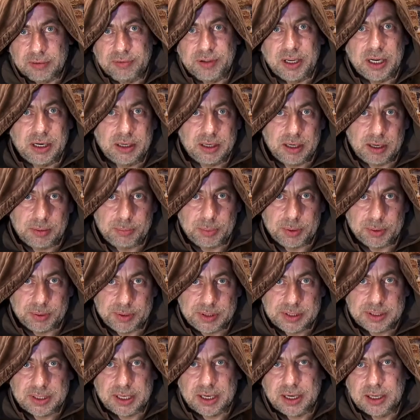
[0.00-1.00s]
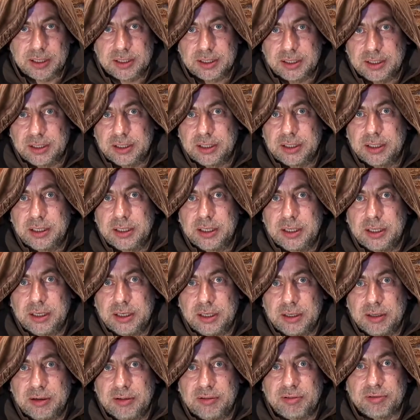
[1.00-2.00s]
wielkie były straty
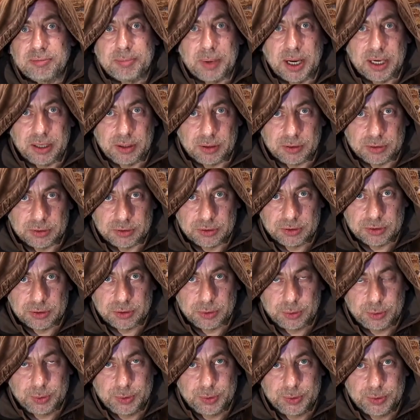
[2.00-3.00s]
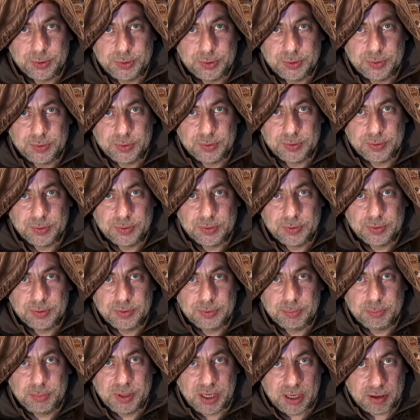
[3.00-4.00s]
w majątku.
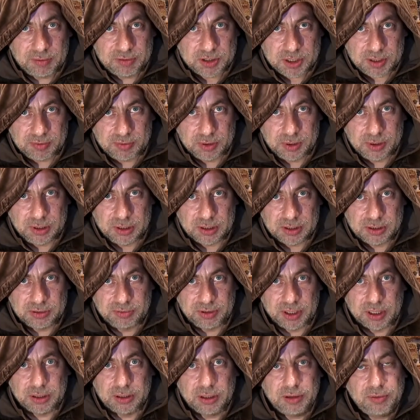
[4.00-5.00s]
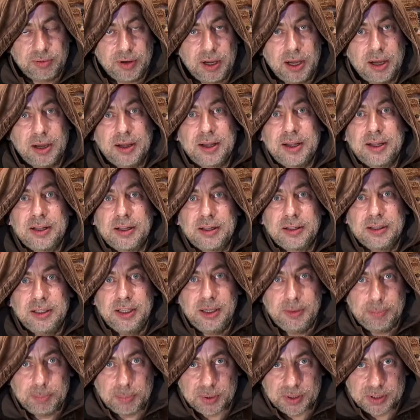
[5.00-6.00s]
Pierwsza wojna światowa
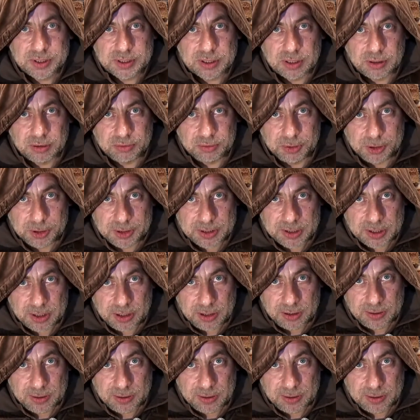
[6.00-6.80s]
i Pyskowice.